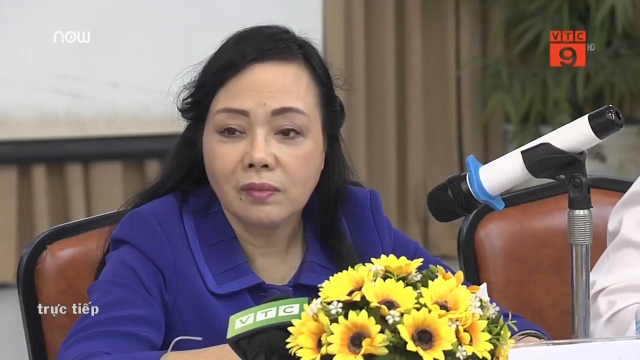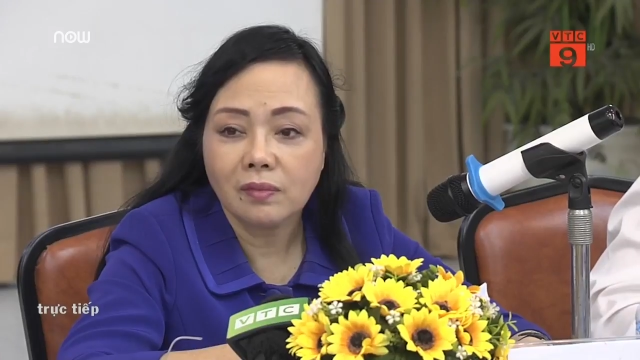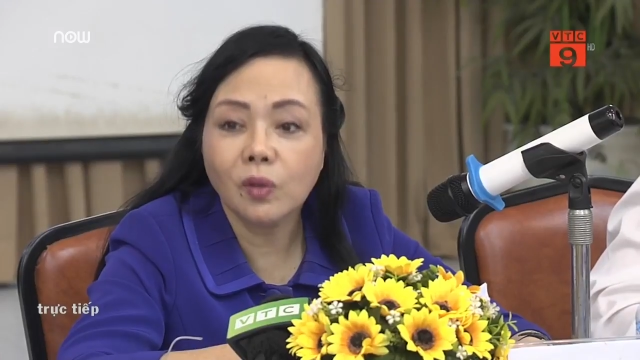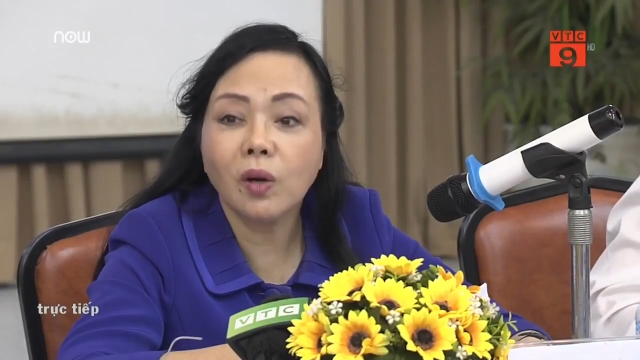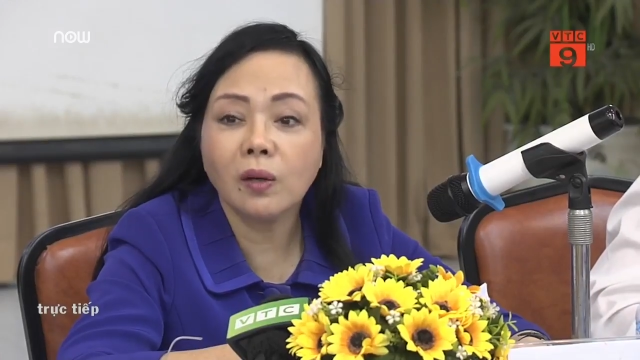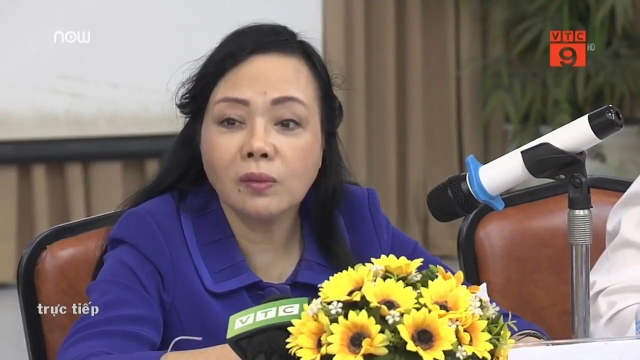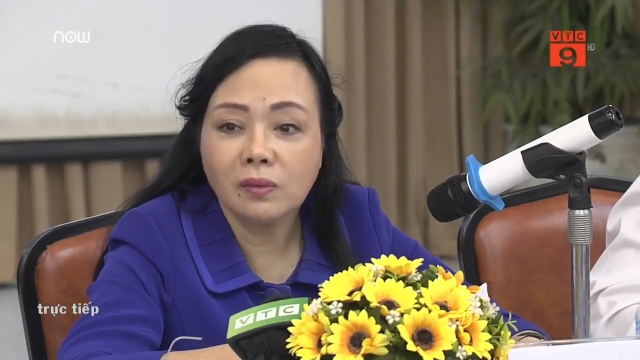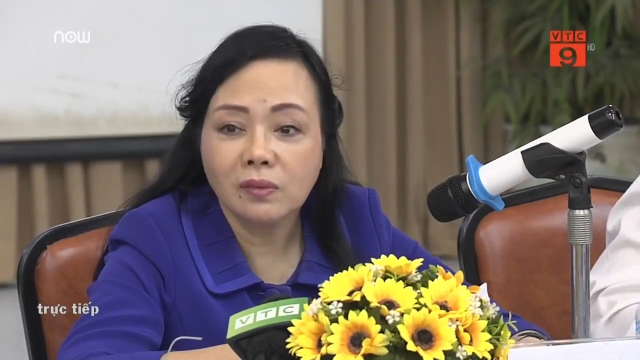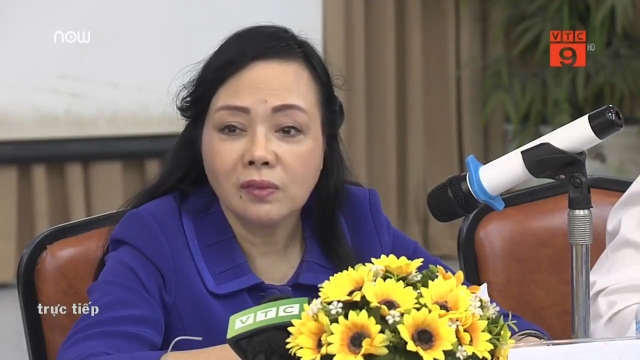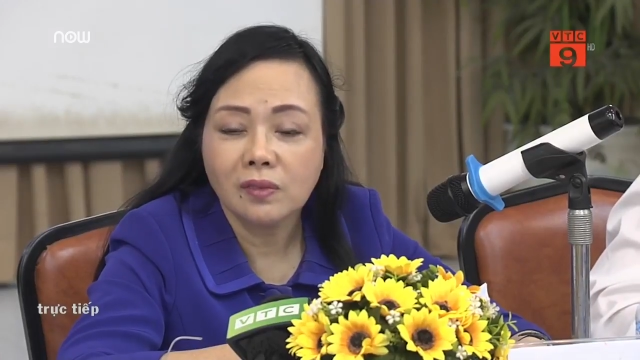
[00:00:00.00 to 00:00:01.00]
đúng không
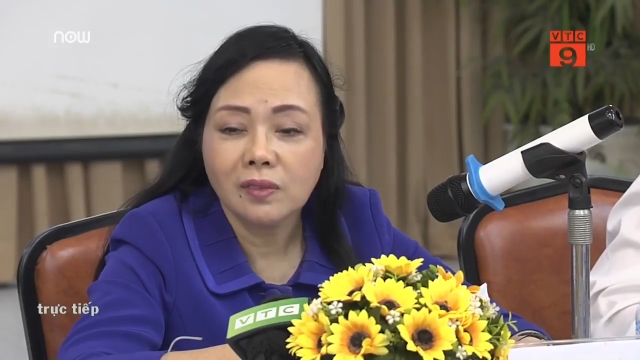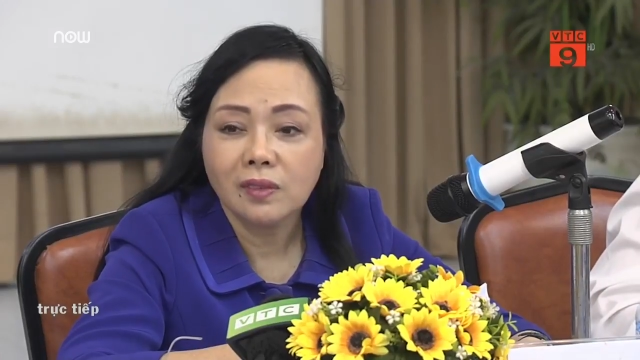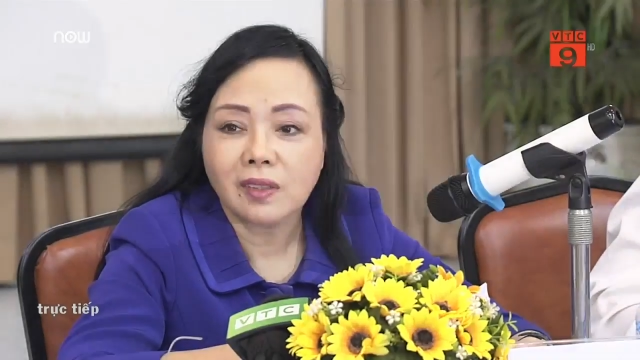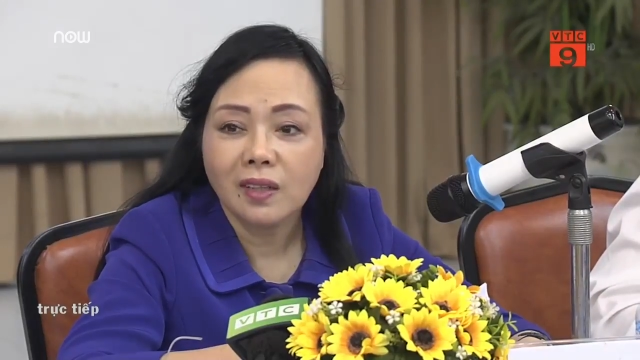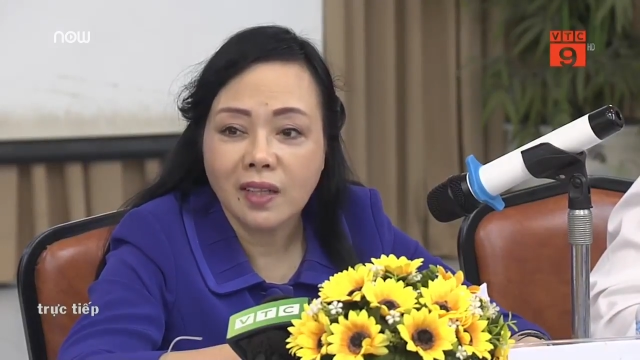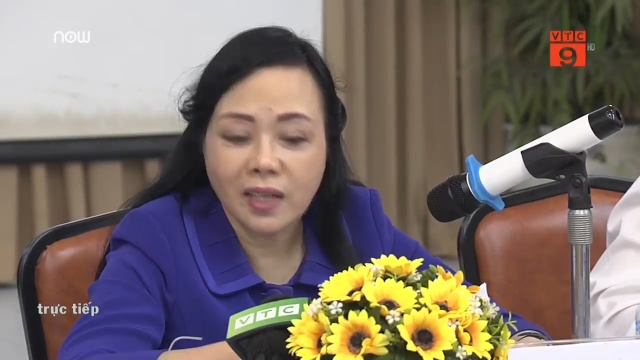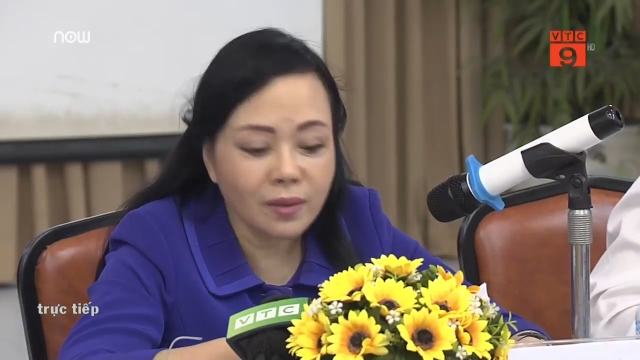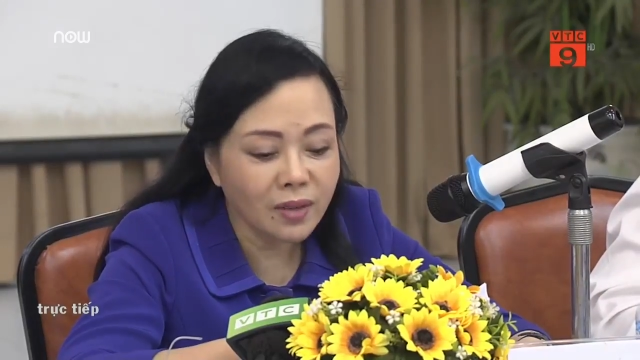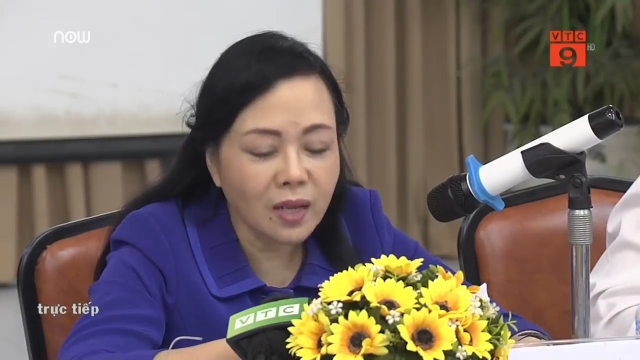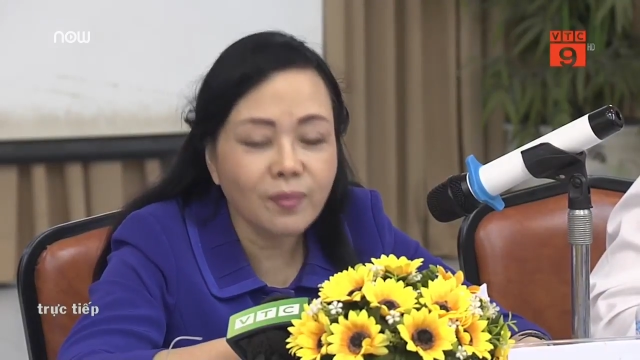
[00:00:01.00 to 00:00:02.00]
cái
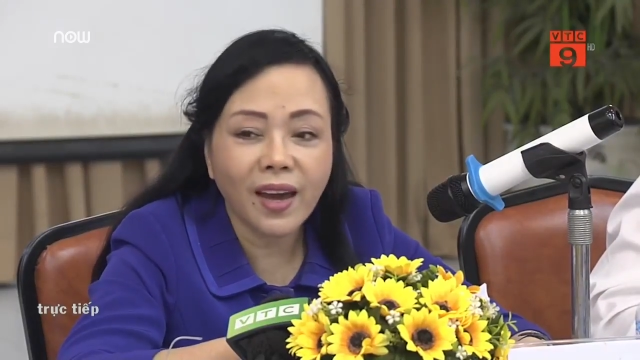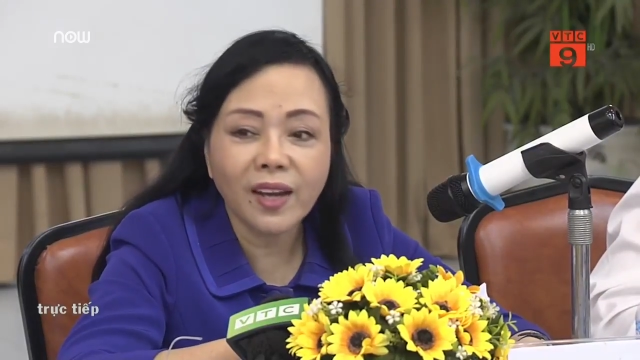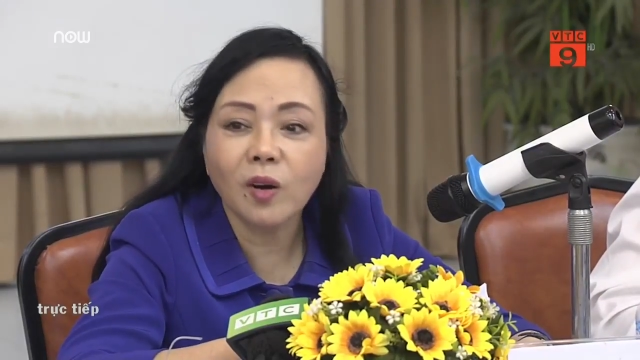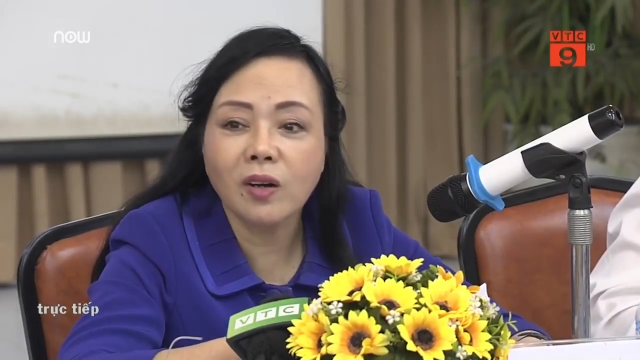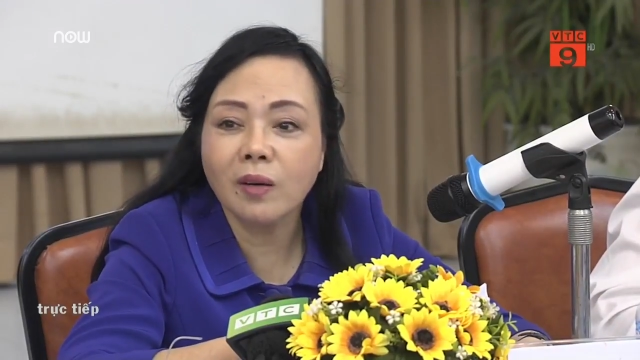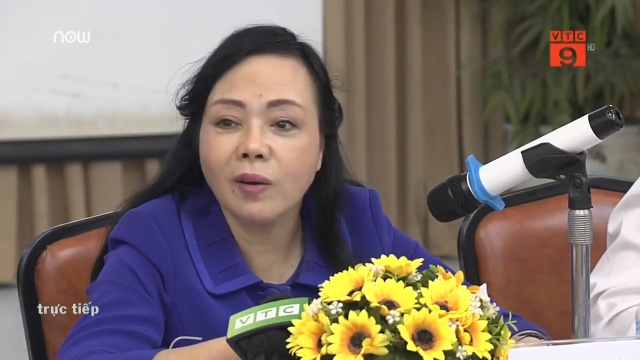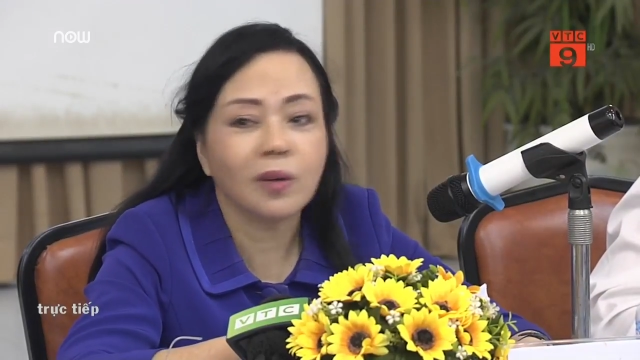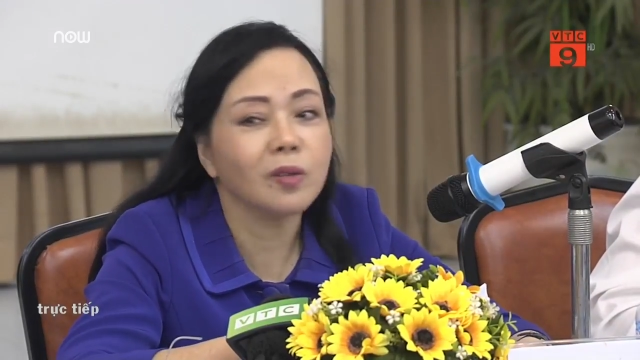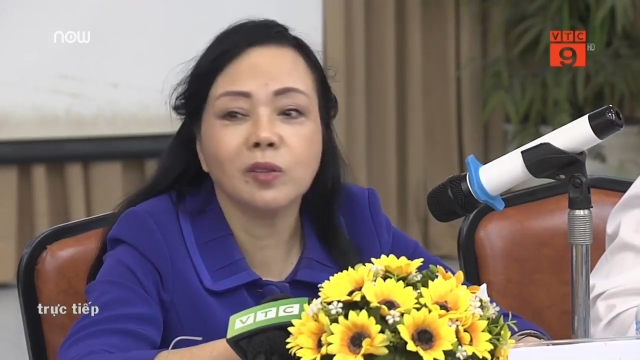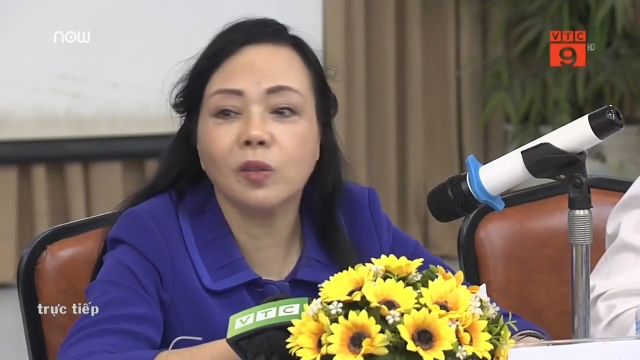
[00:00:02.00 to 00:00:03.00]
người mẹ đấy có đứa nó
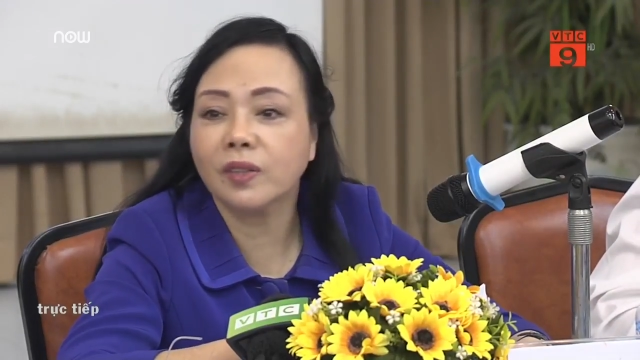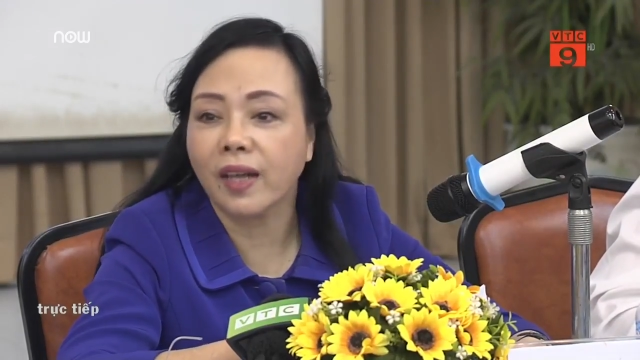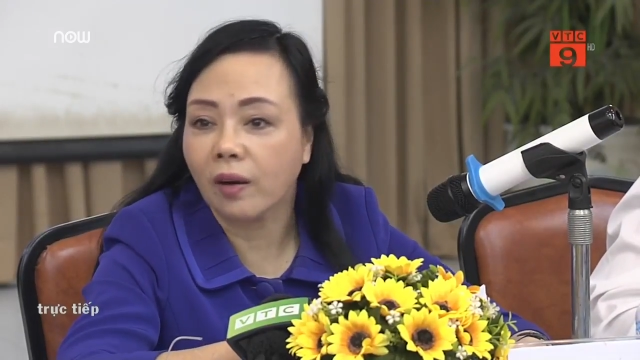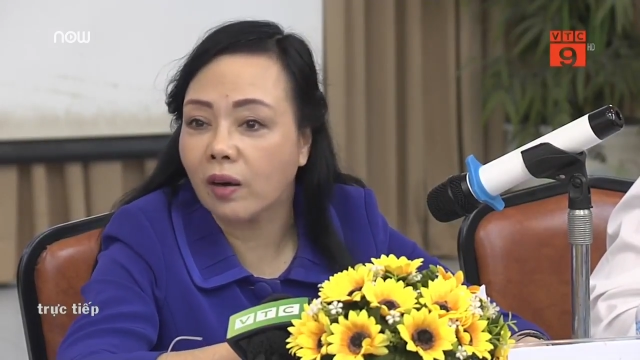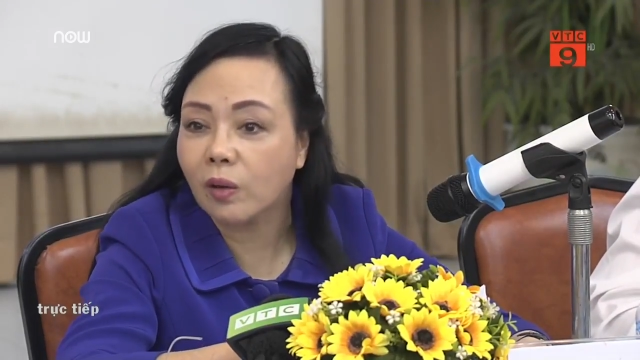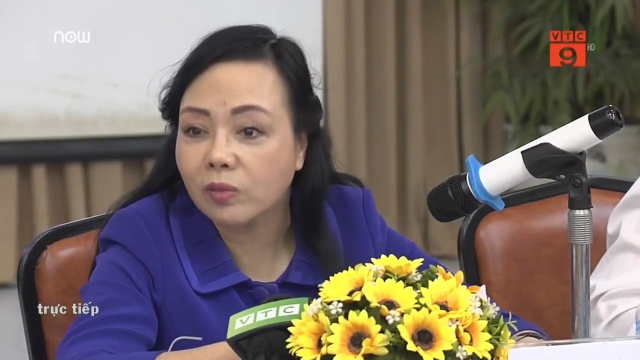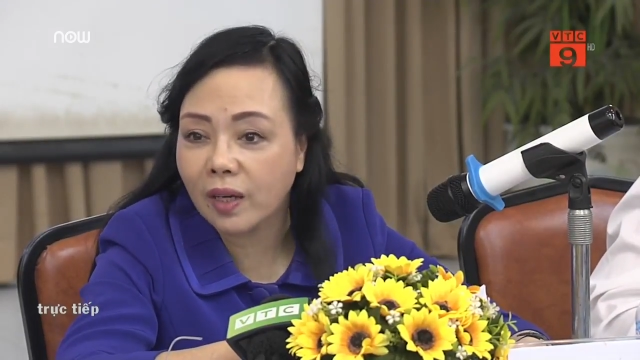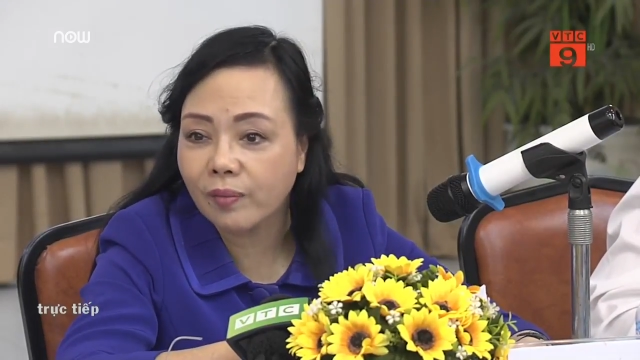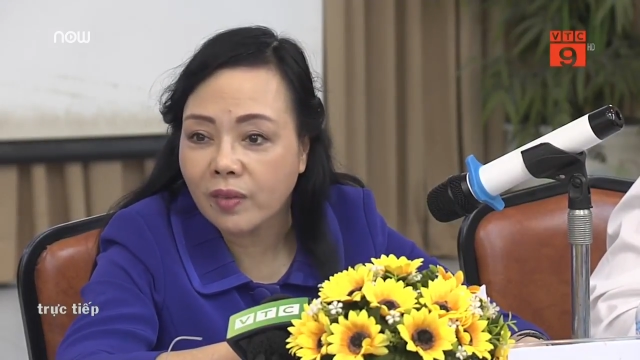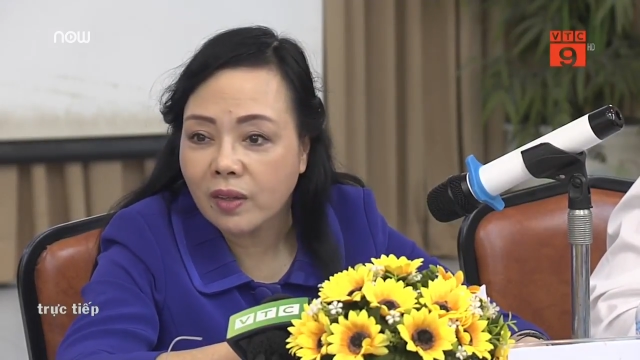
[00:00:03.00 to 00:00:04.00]
trường trẻ con không tiêm